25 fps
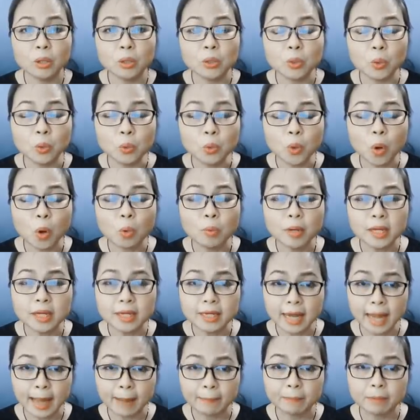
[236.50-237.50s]
ngụ ngôn hy
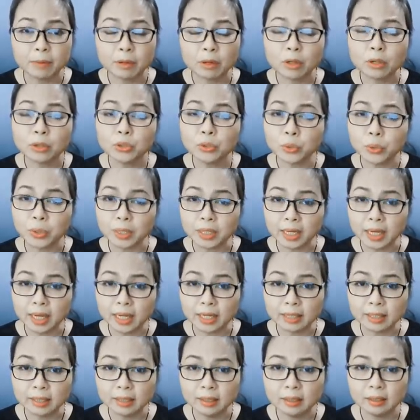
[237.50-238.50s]
lạp có chuyện
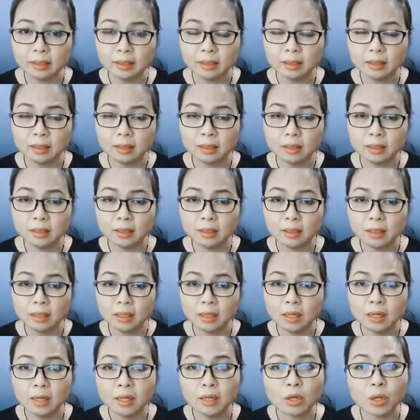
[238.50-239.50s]
kể
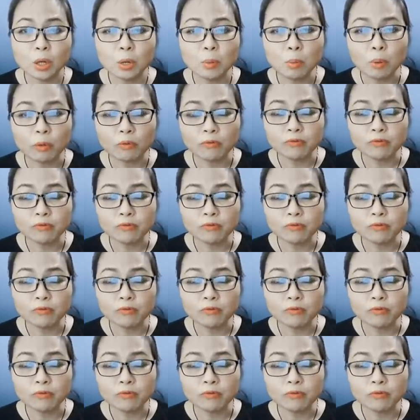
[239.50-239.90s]
có một